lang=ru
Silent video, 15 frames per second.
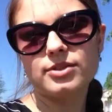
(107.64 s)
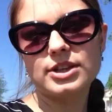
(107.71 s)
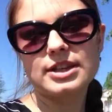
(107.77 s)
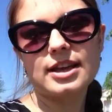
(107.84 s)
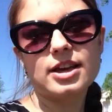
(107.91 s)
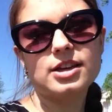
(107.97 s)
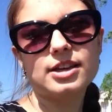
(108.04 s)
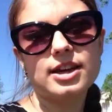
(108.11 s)
В
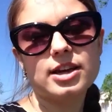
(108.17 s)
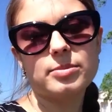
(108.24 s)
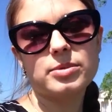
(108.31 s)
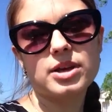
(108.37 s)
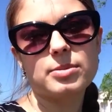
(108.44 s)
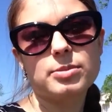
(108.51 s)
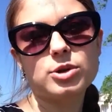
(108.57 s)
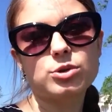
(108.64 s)
этой игре
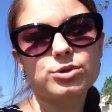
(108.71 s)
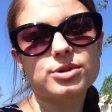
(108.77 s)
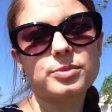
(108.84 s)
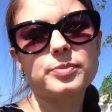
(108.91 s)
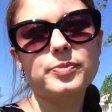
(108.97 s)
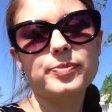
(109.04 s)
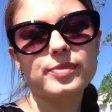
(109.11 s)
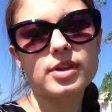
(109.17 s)
меня берут
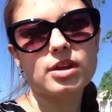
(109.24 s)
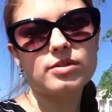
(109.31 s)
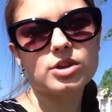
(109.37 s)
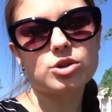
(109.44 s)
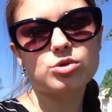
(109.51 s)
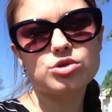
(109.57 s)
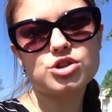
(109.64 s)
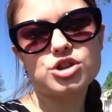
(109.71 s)

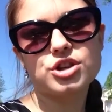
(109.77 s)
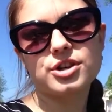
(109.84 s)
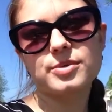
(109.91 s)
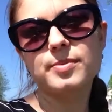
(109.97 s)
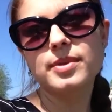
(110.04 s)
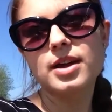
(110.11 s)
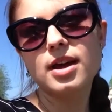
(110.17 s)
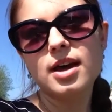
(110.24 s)

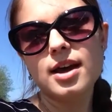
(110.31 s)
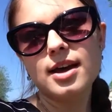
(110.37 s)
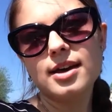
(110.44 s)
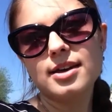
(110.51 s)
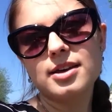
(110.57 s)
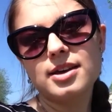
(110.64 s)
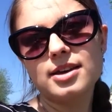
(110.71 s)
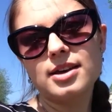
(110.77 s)
ведущий.
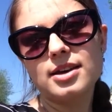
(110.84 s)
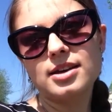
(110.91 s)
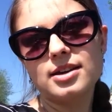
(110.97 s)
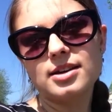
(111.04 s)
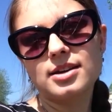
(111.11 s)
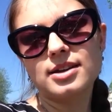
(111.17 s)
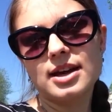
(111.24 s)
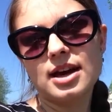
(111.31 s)

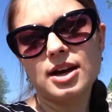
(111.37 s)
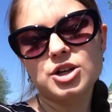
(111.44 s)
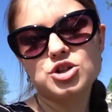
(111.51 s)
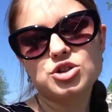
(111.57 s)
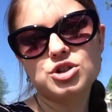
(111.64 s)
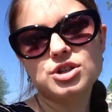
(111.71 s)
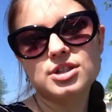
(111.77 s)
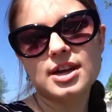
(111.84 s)
И я
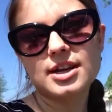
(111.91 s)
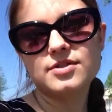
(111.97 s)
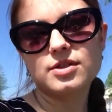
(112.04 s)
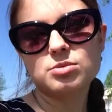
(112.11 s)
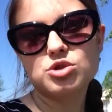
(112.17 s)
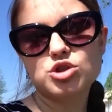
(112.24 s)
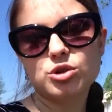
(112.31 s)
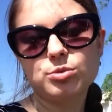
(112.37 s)
хочу сказать
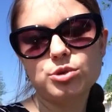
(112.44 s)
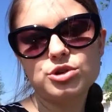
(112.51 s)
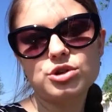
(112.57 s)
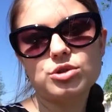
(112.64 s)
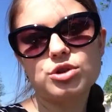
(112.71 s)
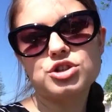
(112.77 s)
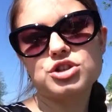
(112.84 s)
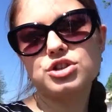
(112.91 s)
вам, что
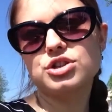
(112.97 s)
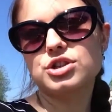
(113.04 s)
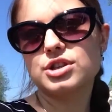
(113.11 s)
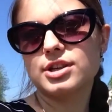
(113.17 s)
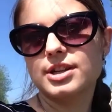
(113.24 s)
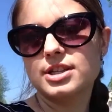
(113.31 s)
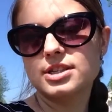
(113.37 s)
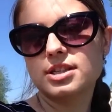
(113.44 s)
будет очень
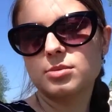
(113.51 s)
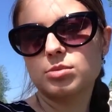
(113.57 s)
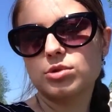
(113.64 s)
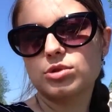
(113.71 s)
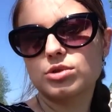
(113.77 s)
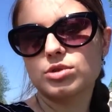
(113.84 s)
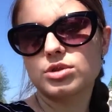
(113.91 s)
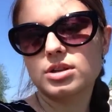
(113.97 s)
интересно,
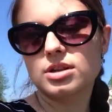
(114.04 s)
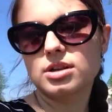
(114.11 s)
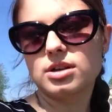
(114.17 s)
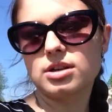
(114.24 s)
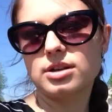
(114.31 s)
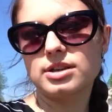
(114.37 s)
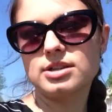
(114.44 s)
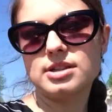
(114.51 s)
будут
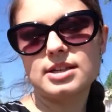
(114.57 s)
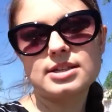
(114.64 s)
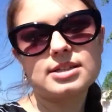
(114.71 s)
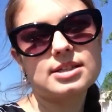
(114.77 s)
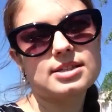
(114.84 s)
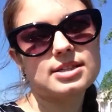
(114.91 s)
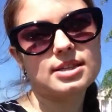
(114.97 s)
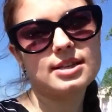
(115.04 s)
э,
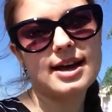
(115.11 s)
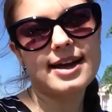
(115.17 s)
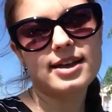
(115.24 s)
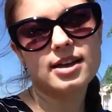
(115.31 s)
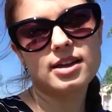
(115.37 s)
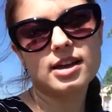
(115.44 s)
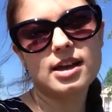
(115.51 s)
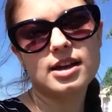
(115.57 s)
интересные
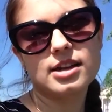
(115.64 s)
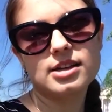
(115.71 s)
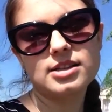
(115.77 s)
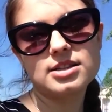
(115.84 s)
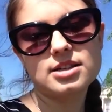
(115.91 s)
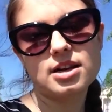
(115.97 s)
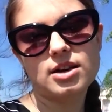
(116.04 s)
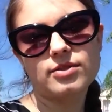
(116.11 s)
задания для
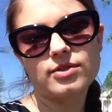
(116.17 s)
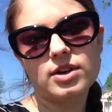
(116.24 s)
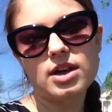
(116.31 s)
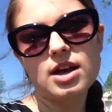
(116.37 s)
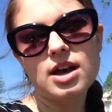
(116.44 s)
лидеров.